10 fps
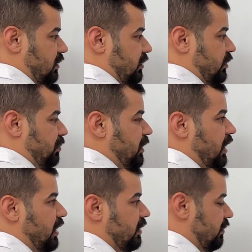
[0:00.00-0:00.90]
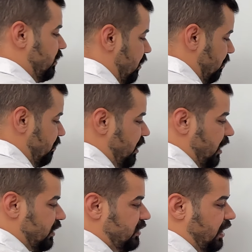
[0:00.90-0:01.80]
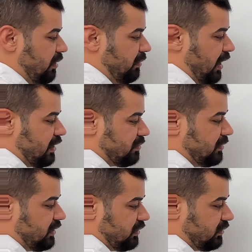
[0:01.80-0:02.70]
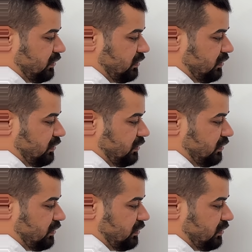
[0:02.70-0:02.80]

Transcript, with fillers: شبيها بها غشاء بلازمي